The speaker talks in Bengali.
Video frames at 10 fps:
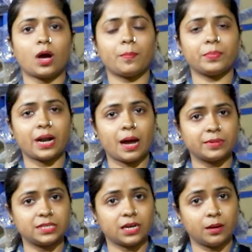তো আপনারা
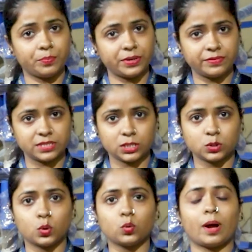আমাদের কোম্পানি
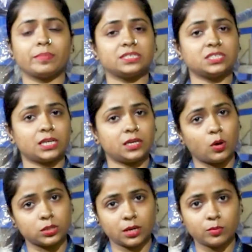ভিজিট করুন আমাদের সাথে
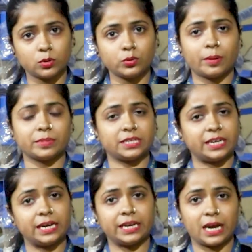কথা বলুন
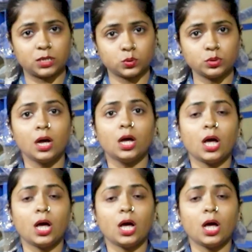আমাদের এখানে আসুন